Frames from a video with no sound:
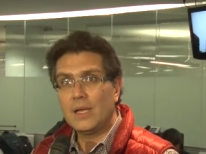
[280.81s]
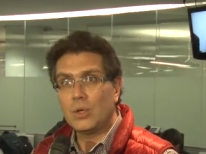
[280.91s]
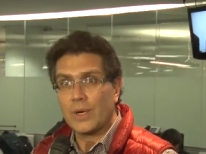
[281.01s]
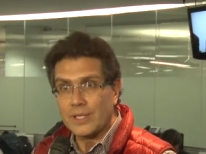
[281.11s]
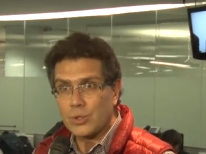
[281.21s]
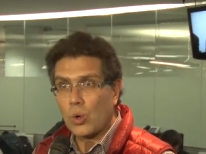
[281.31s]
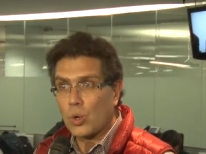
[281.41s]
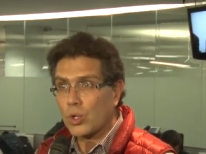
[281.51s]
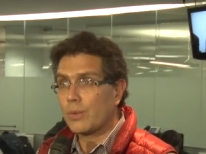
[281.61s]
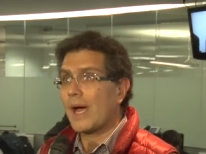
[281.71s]
Lorenzo
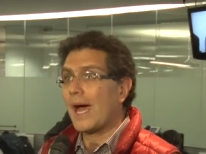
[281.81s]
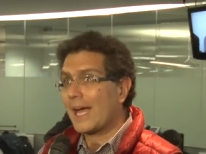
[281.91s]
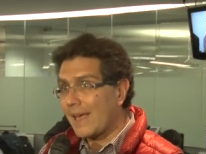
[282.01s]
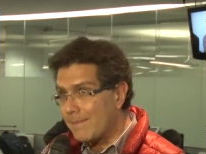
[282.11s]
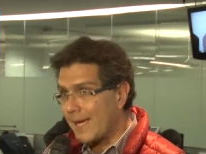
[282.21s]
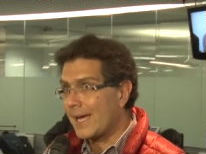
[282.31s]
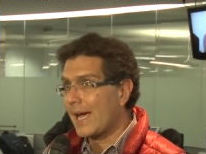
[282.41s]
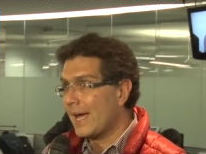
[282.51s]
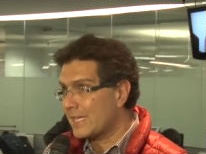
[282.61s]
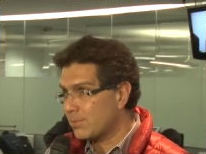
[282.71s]
Córdoba a que
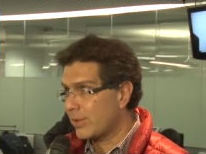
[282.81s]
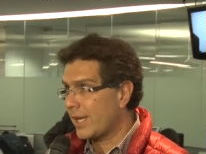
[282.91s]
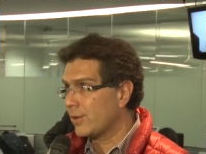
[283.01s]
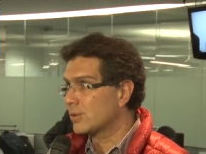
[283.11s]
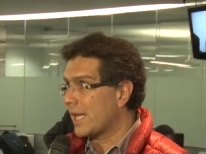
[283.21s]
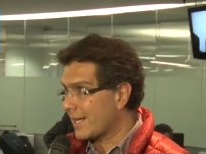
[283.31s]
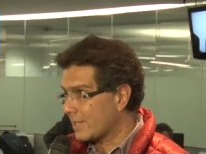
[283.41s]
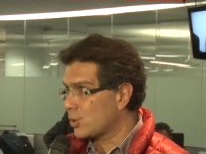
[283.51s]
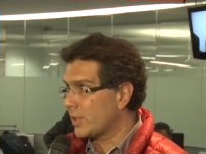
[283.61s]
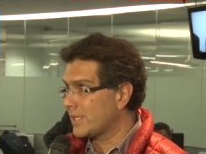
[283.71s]
venga a exponernos las
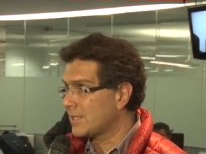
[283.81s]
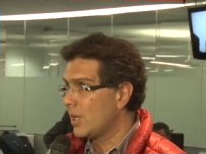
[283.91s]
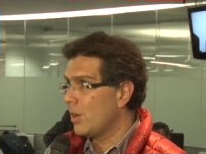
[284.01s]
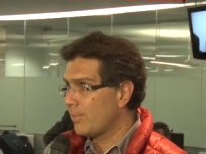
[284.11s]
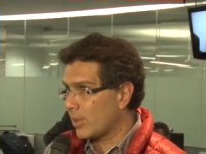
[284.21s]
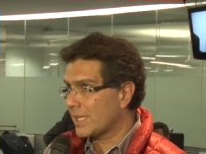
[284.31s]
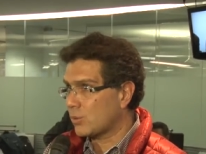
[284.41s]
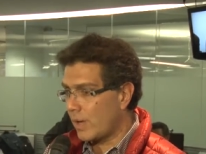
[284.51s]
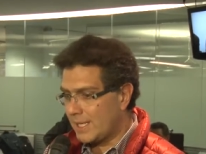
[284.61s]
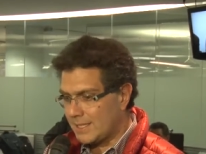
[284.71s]
razones por las
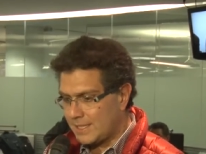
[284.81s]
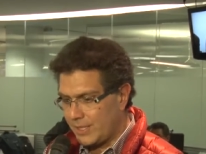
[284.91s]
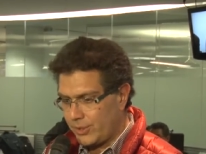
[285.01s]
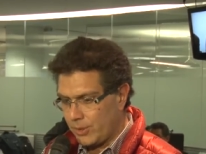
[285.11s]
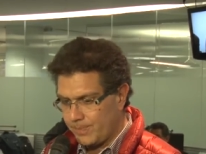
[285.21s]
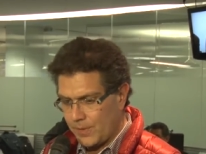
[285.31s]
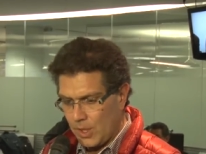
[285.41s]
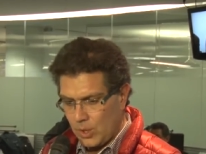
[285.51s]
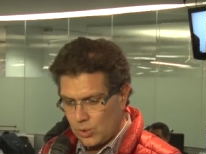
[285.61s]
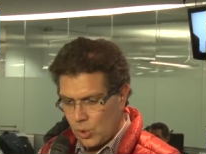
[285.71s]
cuales decidió
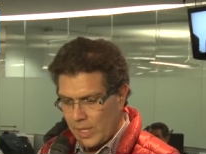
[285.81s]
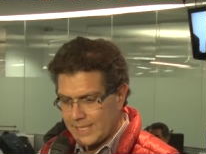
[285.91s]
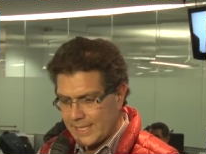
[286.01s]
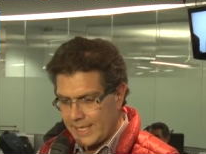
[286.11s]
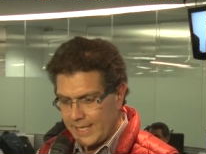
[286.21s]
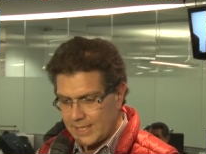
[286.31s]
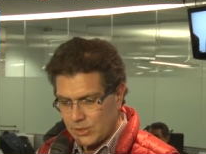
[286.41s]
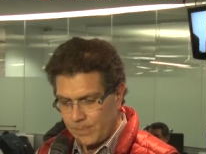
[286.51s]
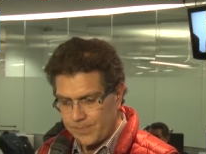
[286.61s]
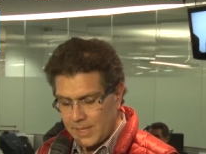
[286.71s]
no hacer
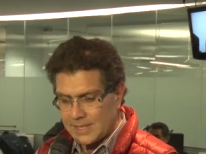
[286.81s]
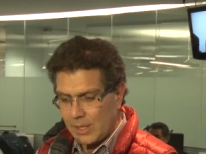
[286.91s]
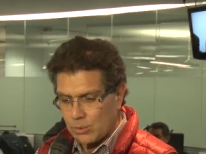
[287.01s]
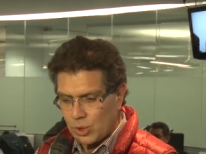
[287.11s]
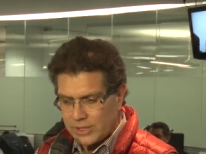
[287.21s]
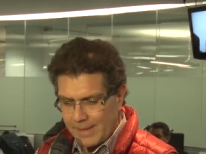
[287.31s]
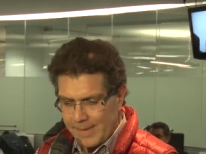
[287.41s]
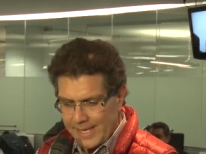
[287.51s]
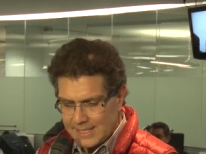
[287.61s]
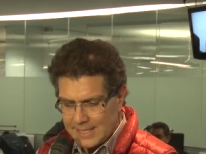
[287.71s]
esto. Y el segundo
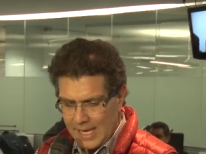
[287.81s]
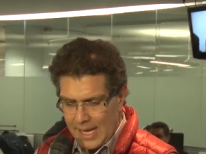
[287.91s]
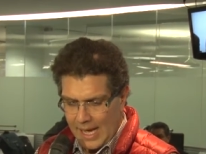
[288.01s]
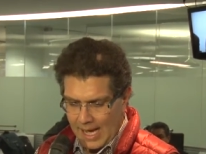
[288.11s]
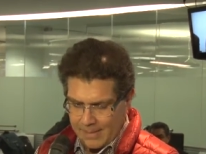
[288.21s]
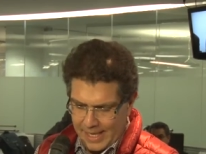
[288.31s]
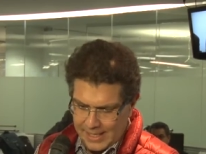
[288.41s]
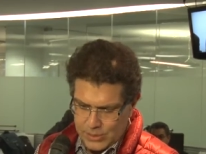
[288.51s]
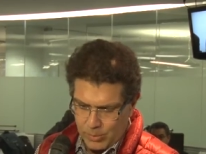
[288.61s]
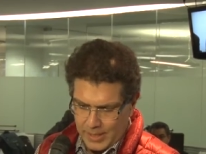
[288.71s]
tema es
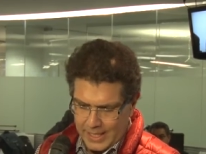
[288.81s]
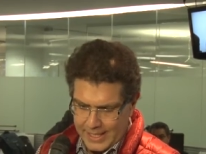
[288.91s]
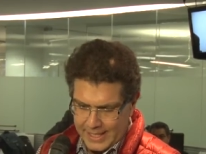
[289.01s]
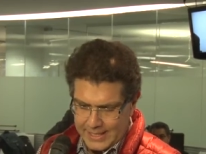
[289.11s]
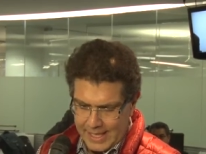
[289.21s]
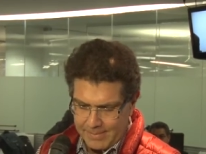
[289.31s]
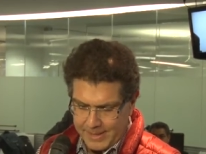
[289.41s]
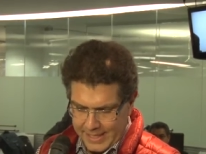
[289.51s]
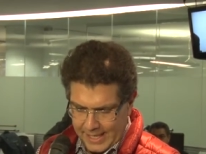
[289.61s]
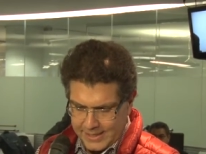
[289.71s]
hablarles sobre la agenda
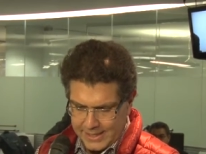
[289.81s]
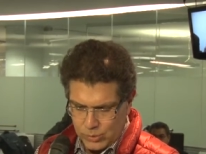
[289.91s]
migrante.